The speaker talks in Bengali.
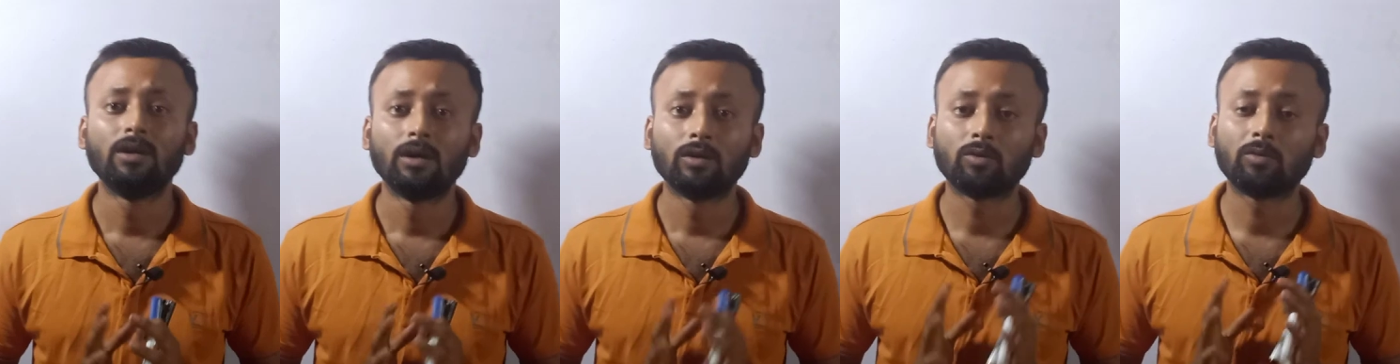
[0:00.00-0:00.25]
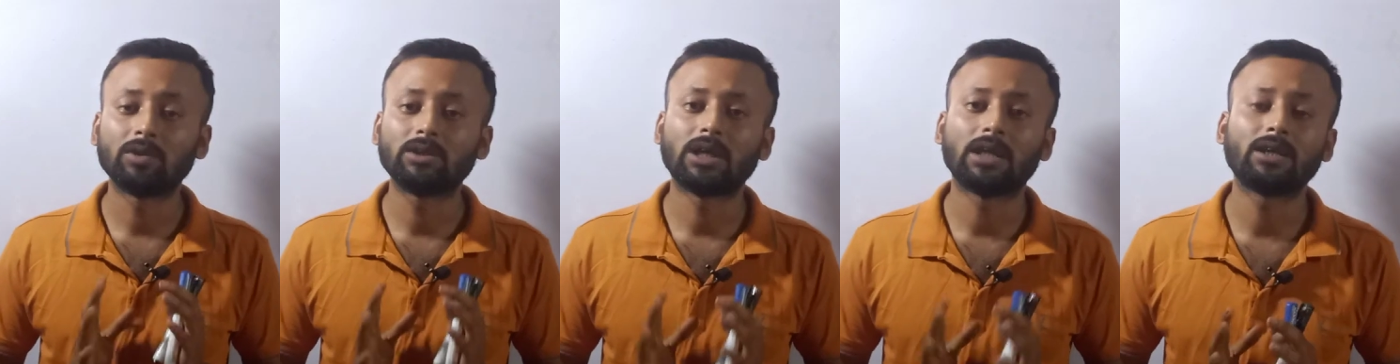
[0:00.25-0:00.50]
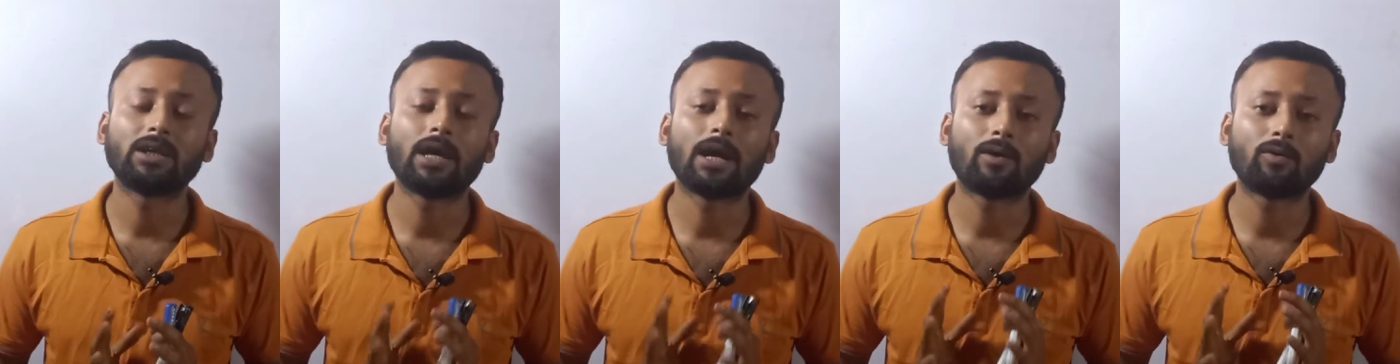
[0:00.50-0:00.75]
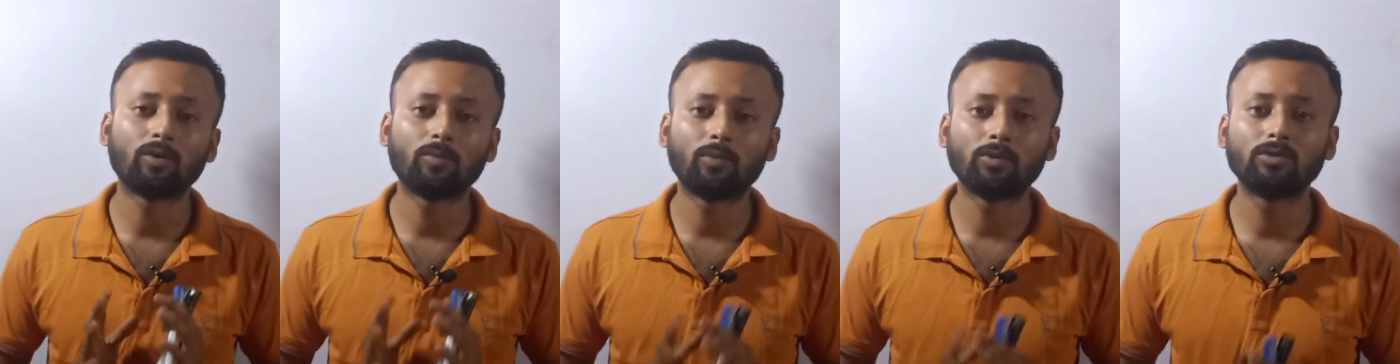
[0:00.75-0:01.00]
তোমরা যারা যারা
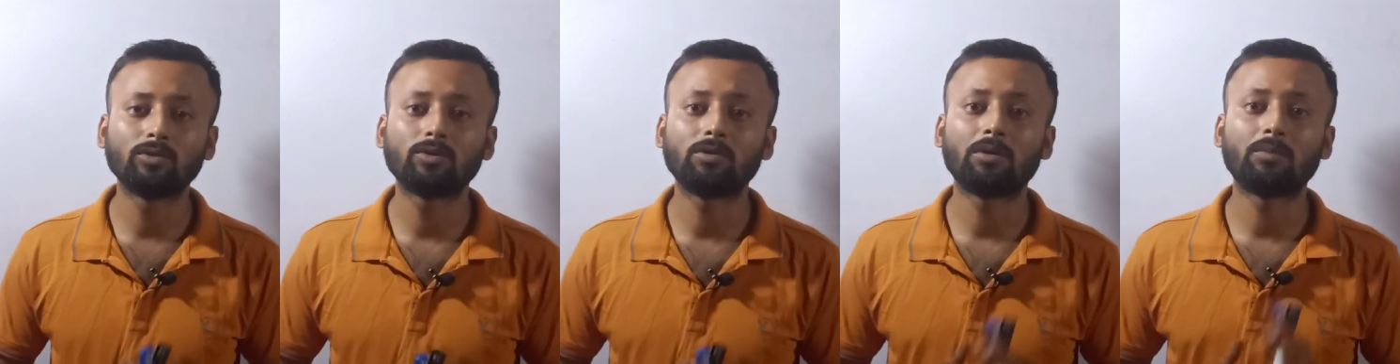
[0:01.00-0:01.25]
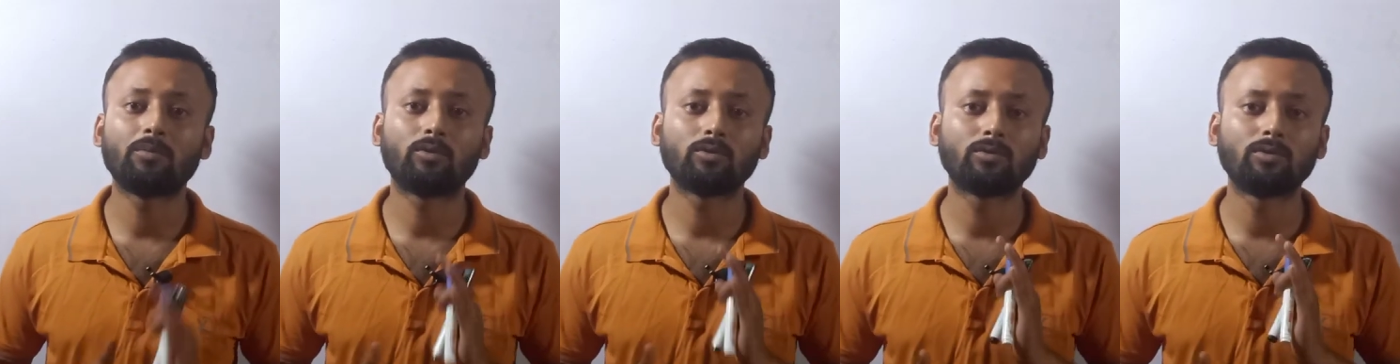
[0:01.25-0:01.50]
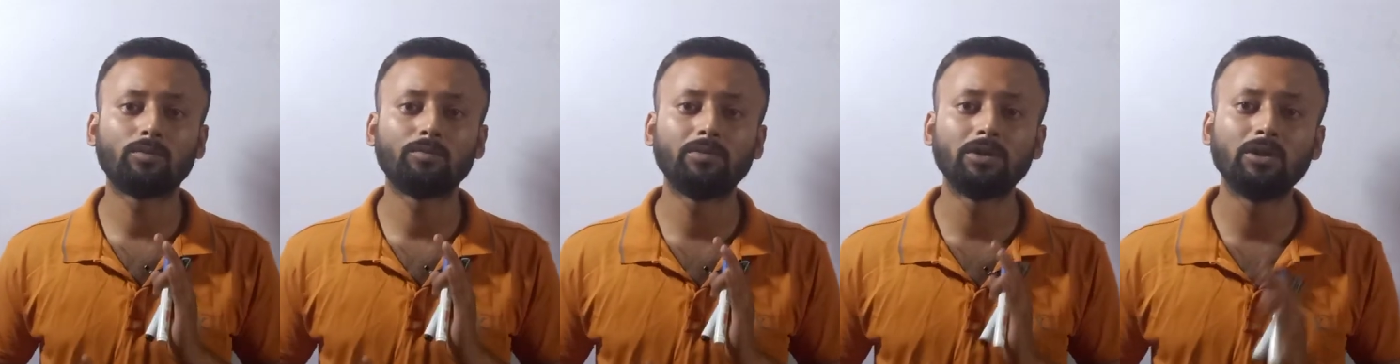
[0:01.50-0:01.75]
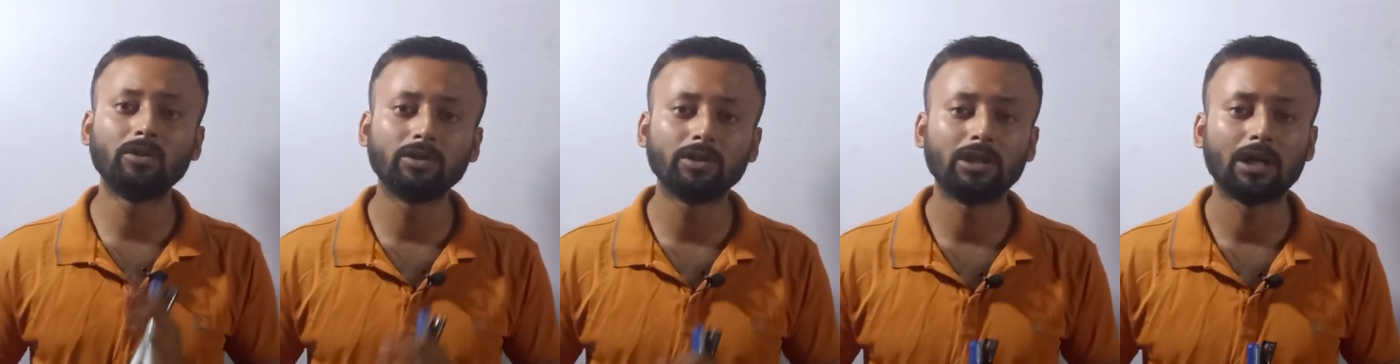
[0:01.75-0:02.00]
এখনও পর্যন্ত আমার প্রথম
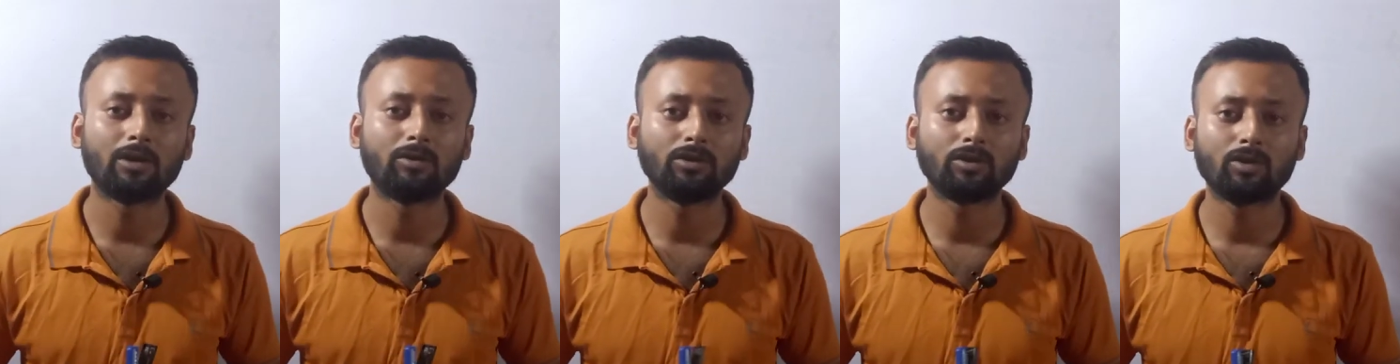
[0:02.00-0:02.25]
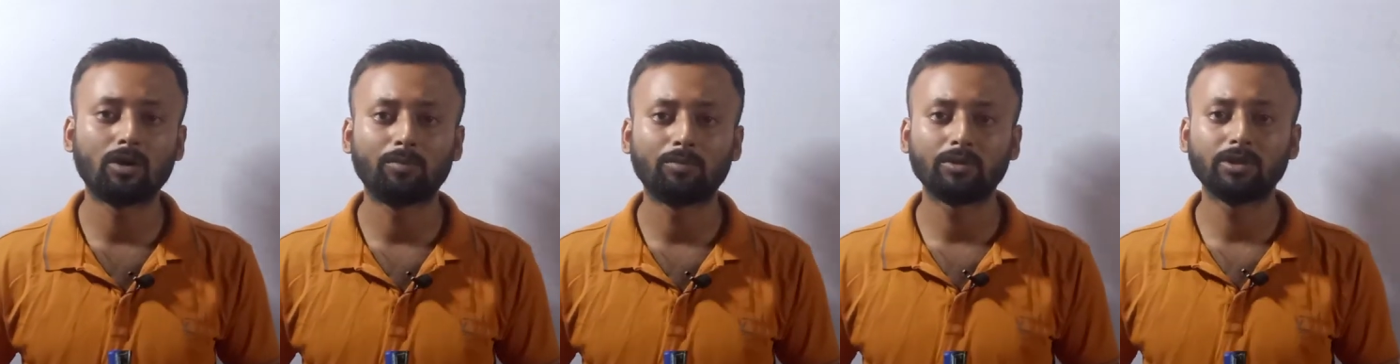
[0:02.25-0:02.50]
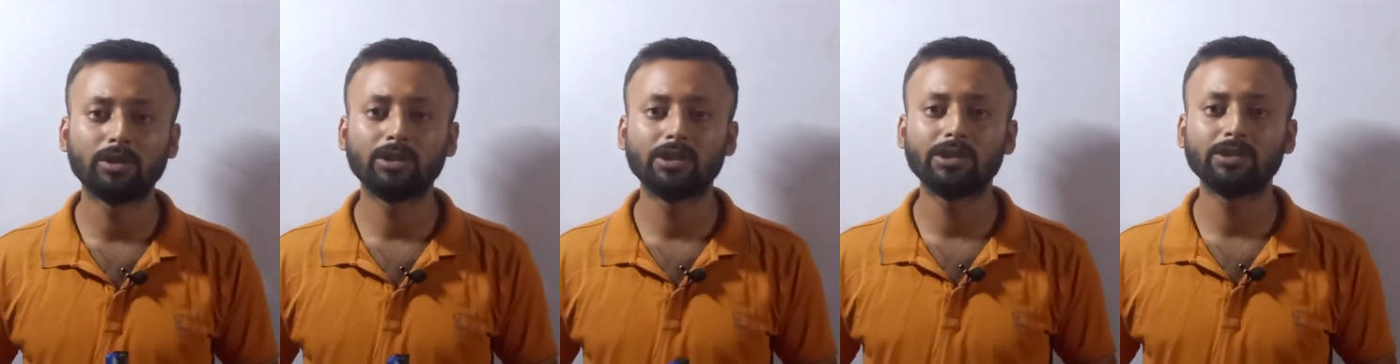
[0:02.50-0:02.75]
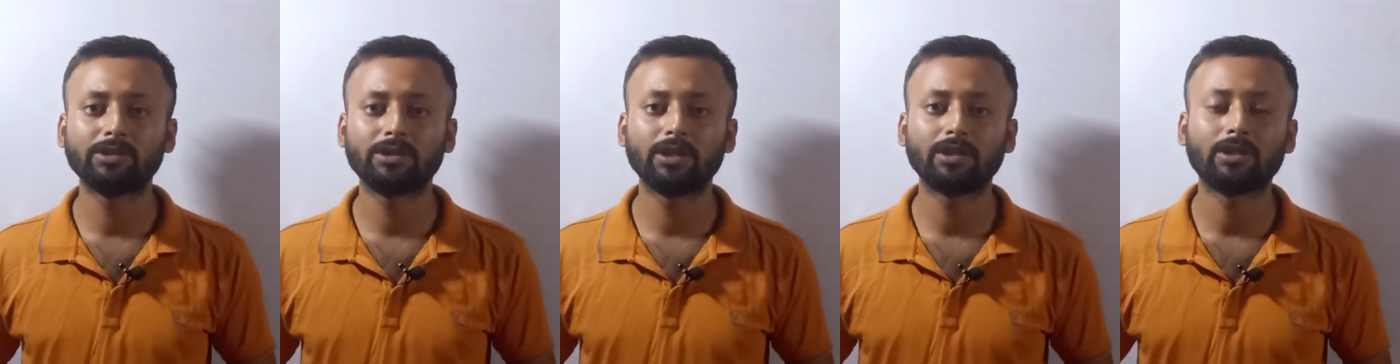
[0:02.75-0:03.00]
ভিডিওটি দেখোনি কম্পাউন্ড
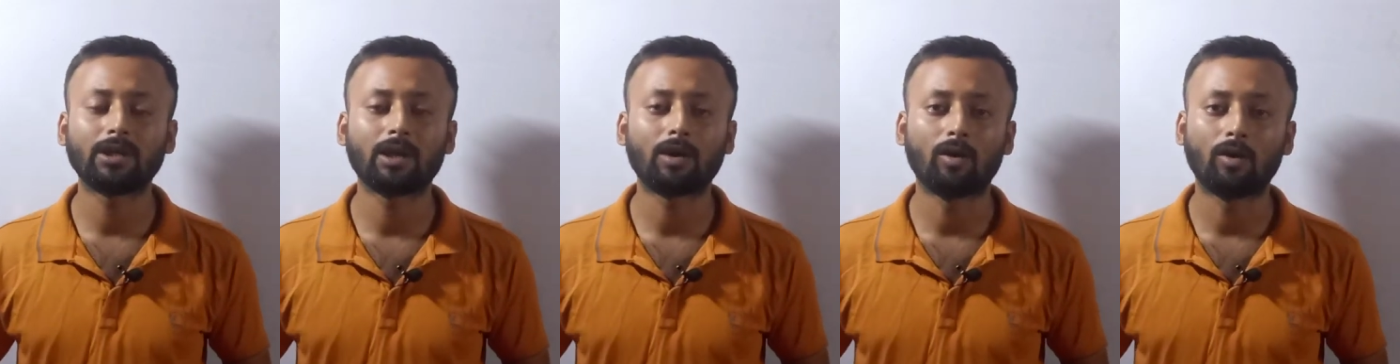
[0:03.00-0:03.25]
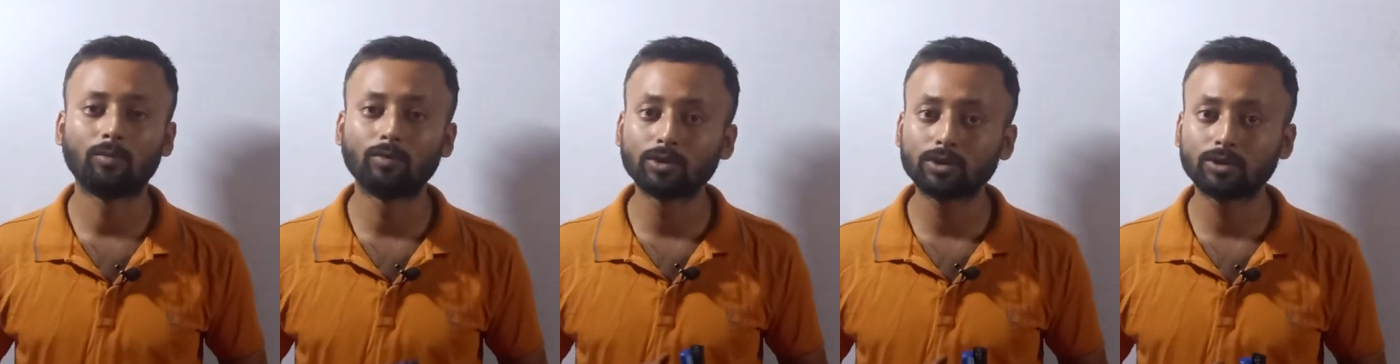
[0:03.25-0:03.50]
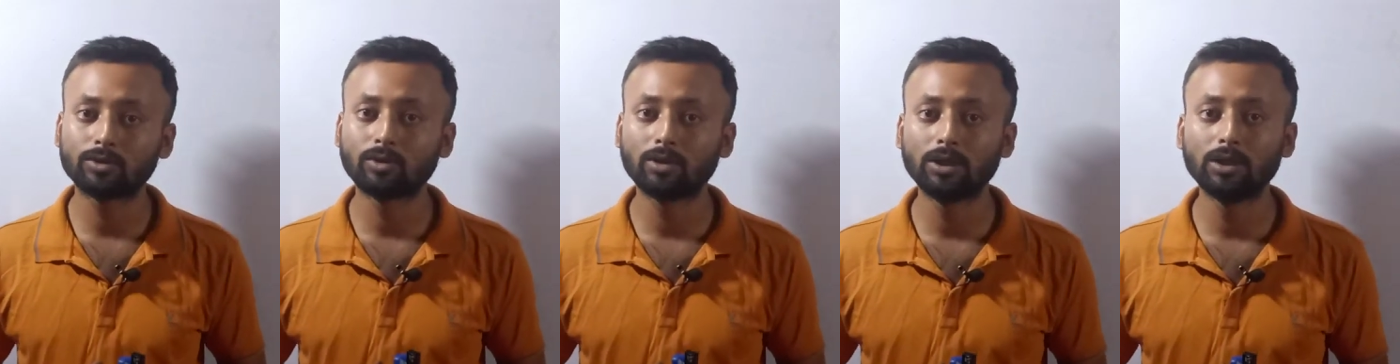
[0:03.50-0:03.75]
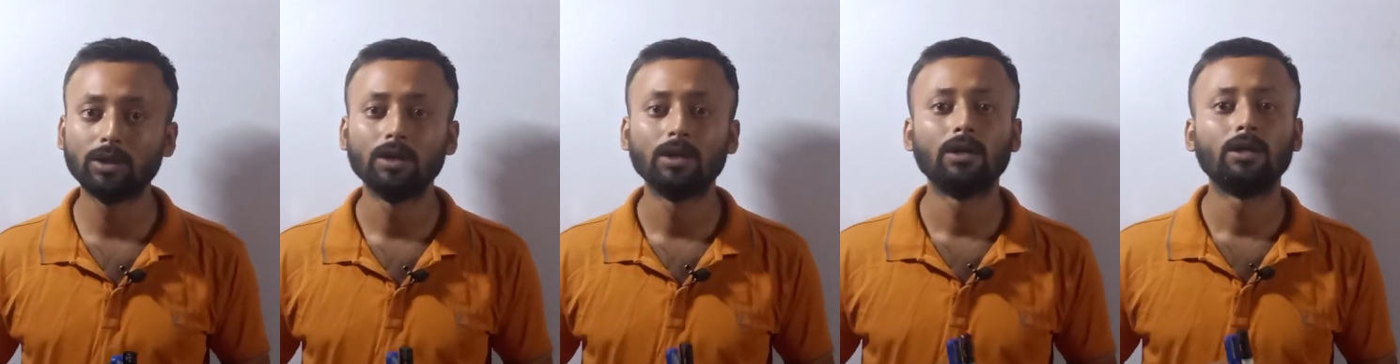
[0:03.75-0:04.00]
ইন্টারেস্টের তারা অবশ্যই